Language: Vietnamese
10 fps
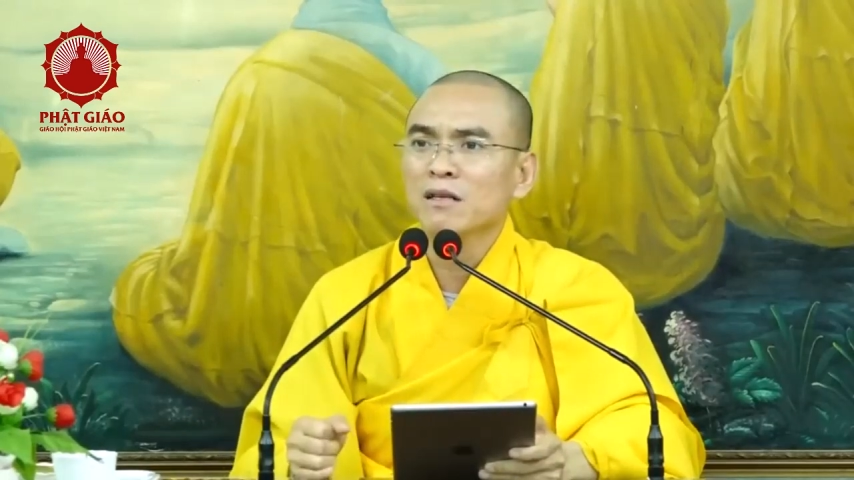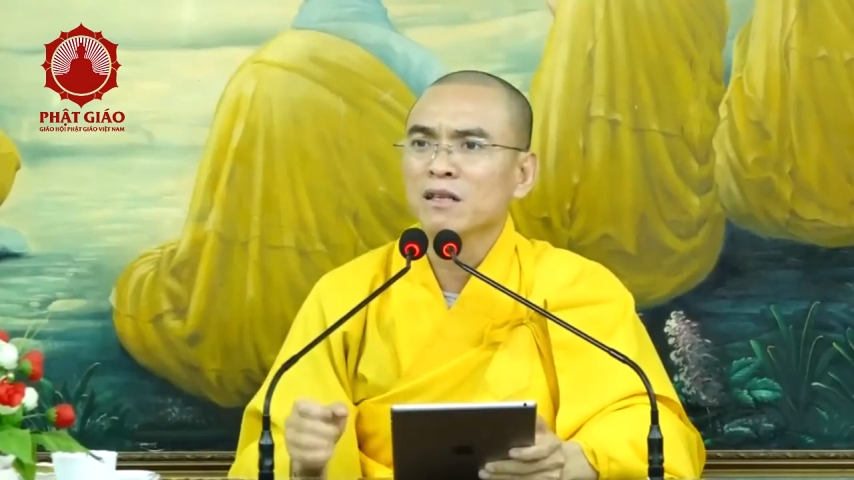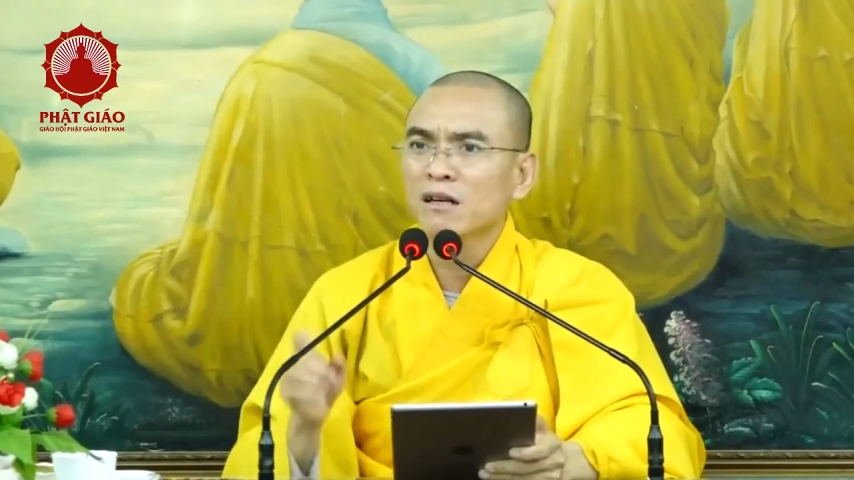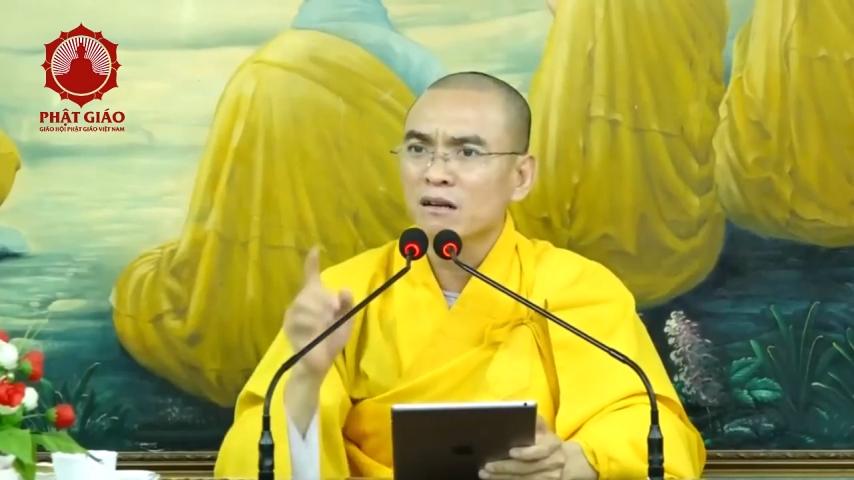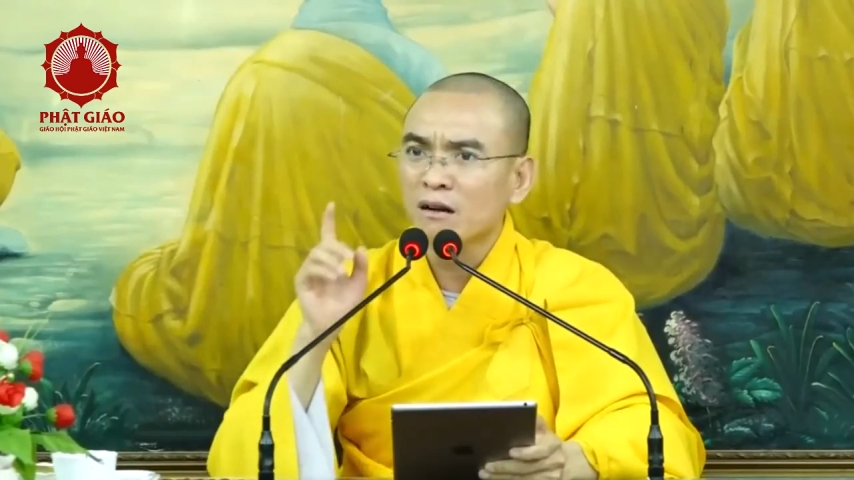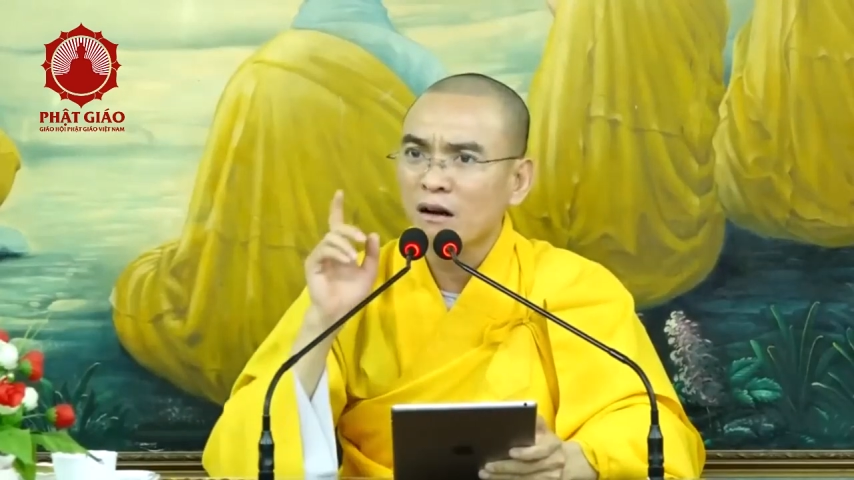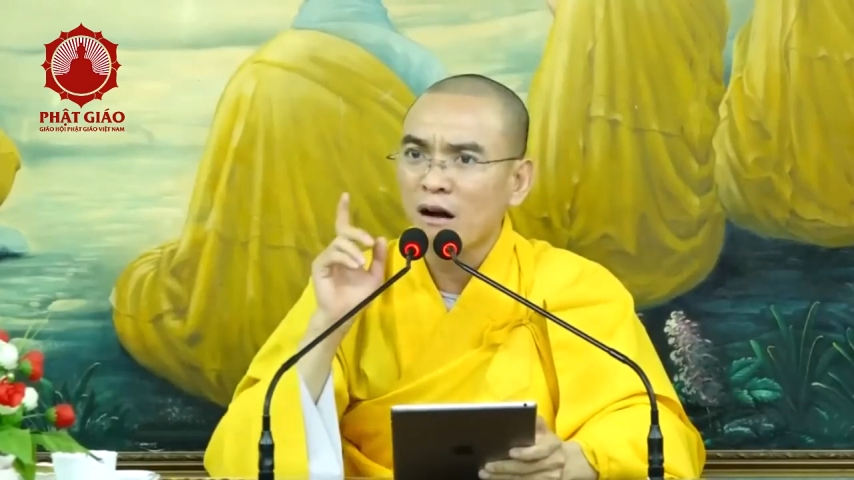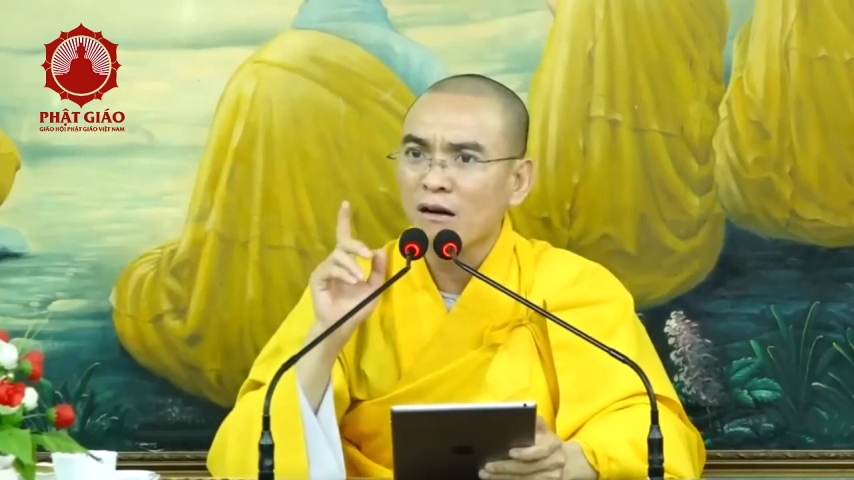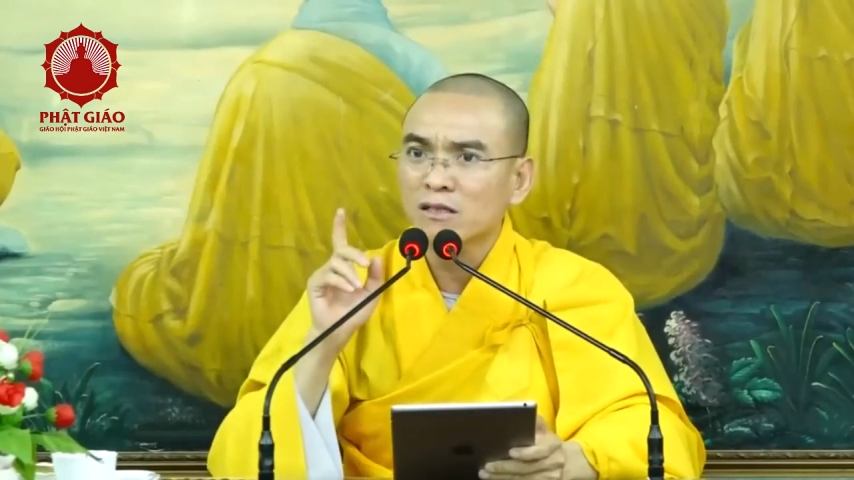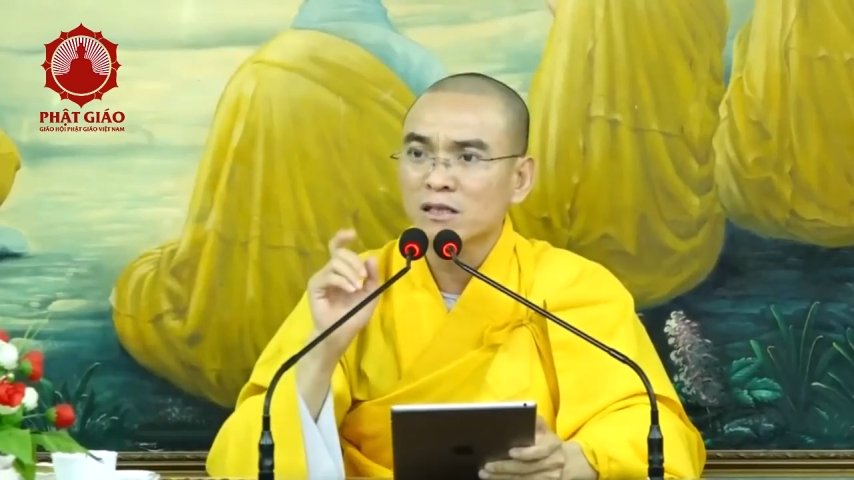rất
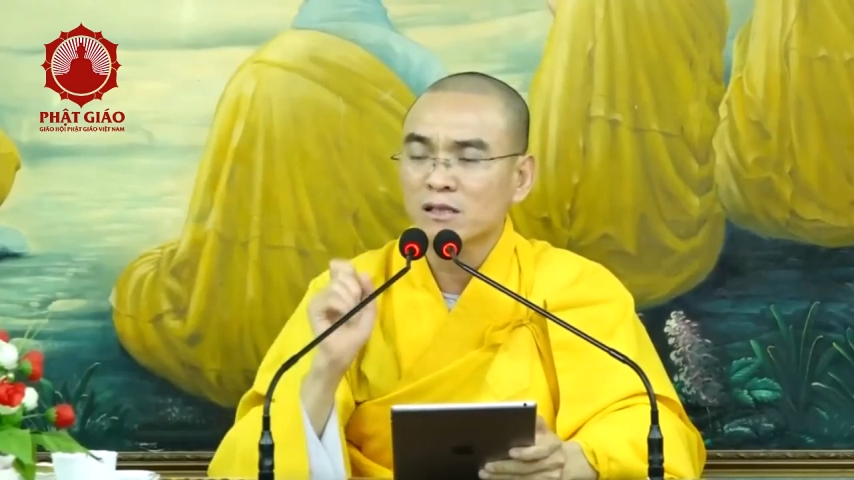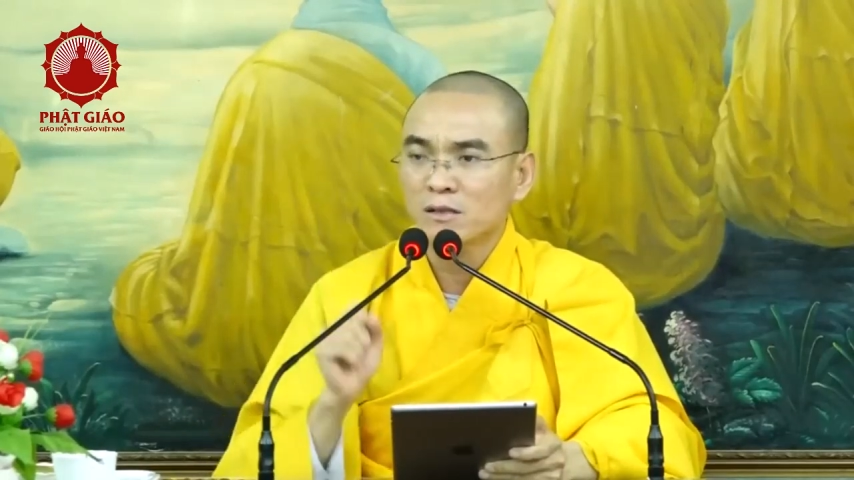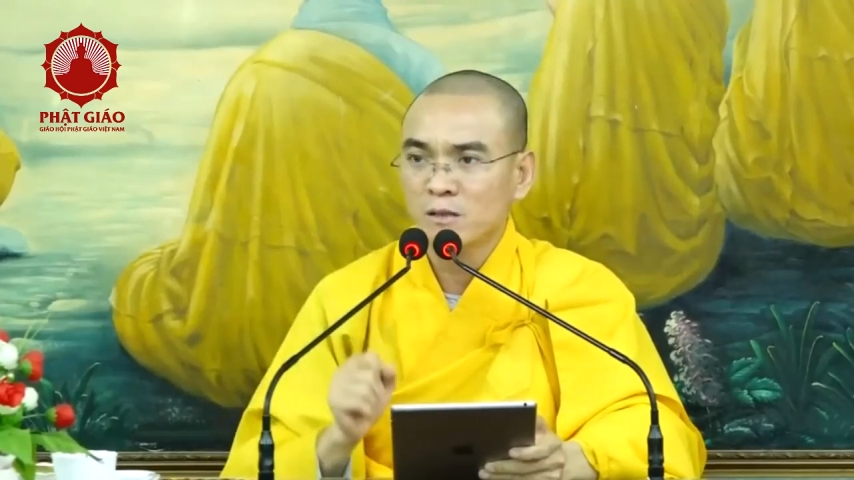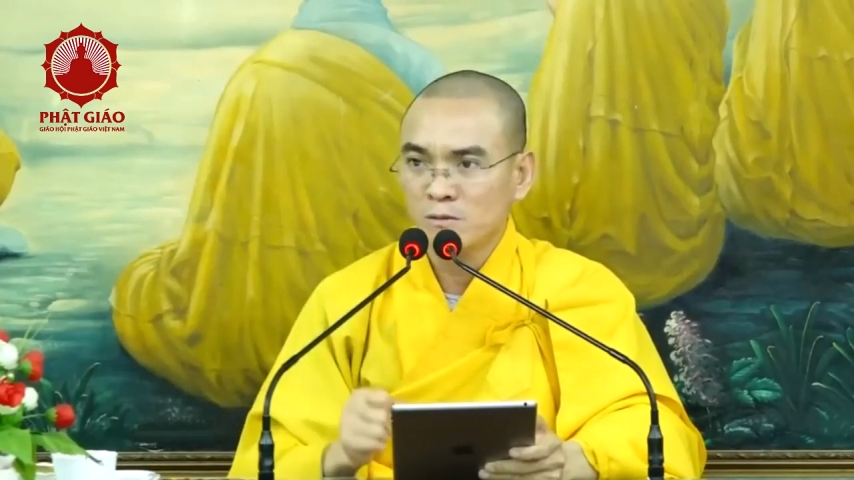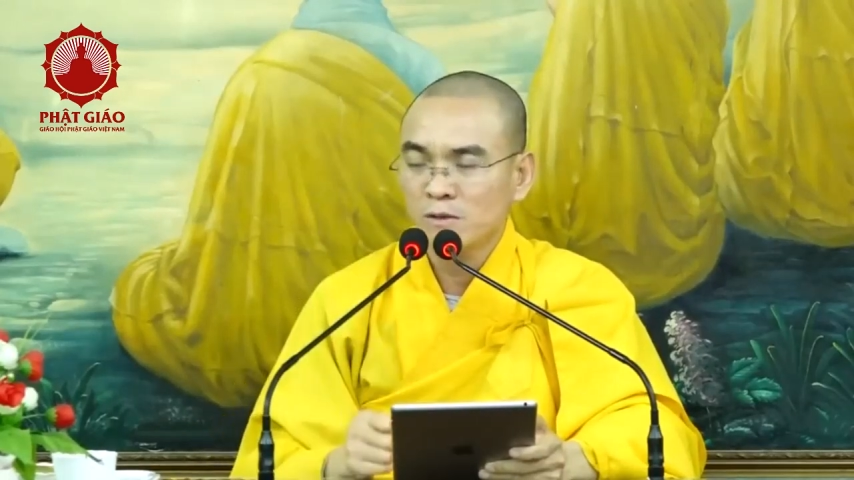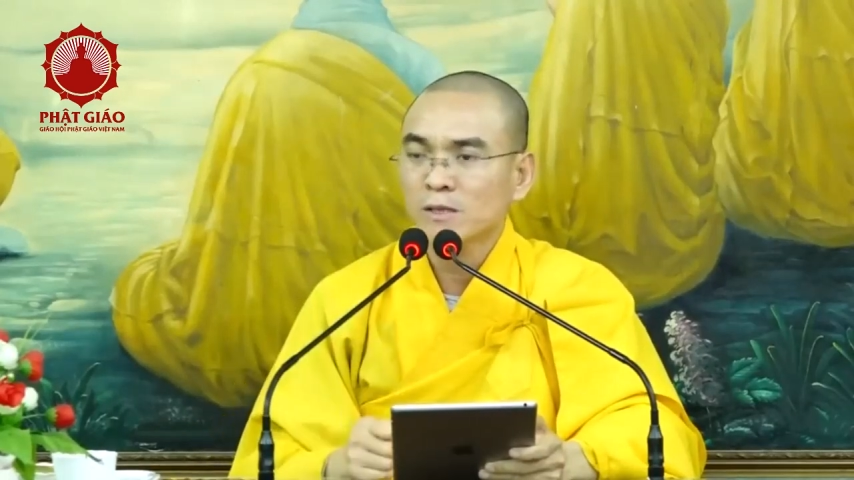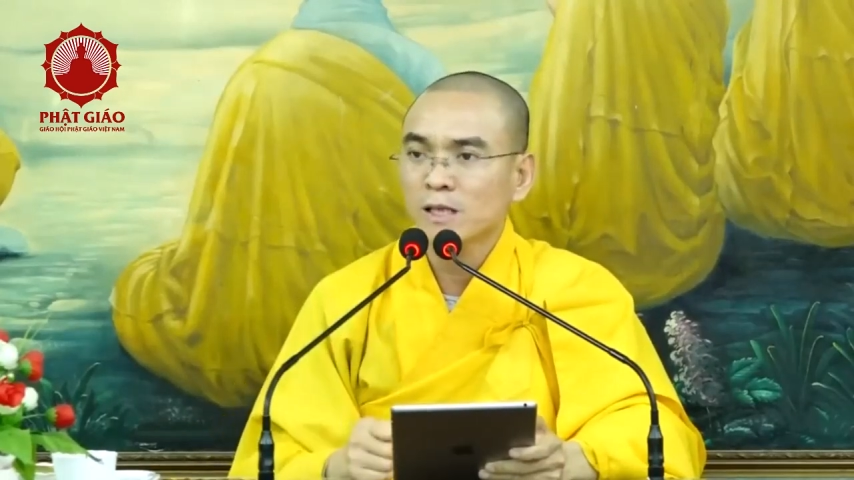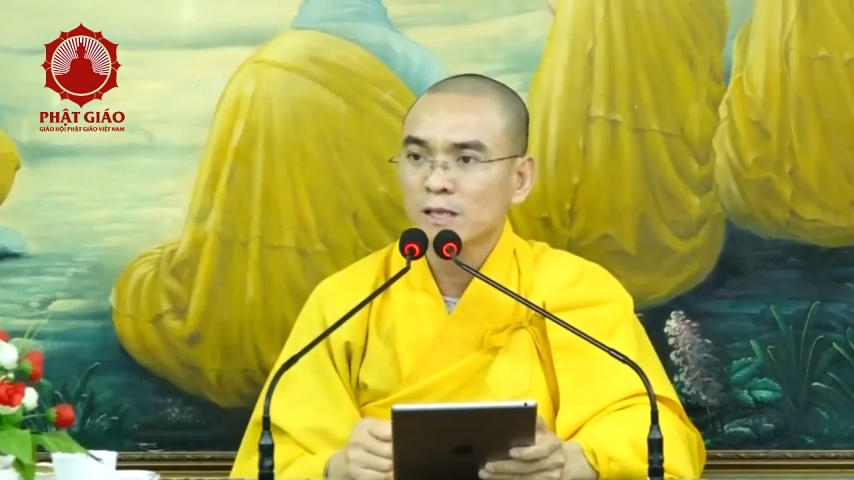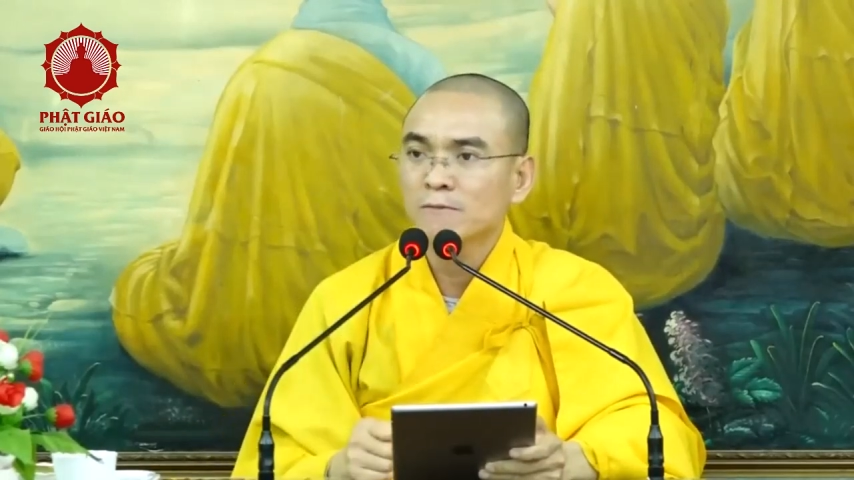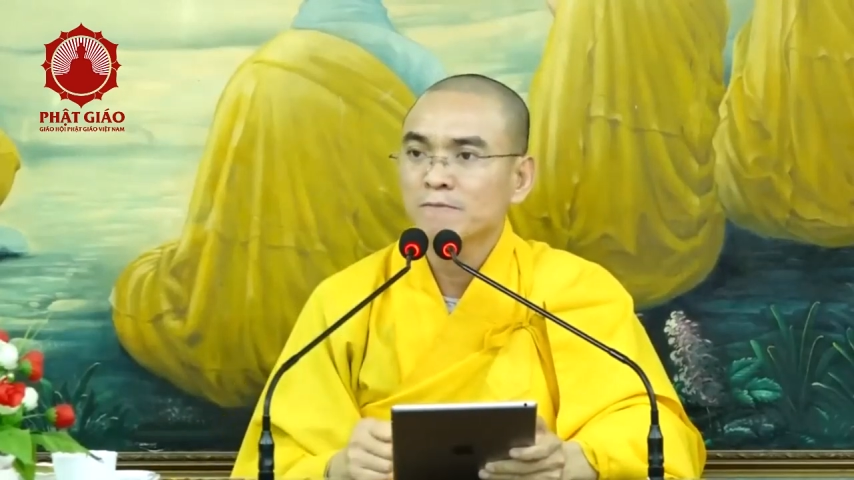khó trị thưa quý
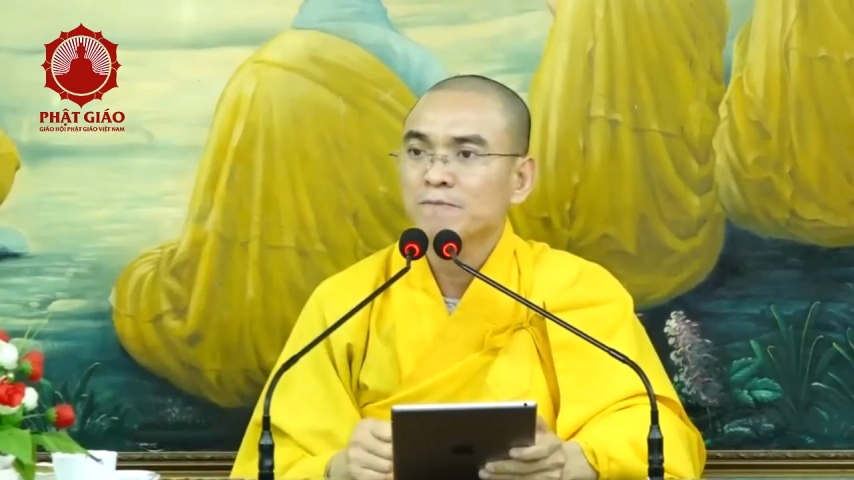phật tử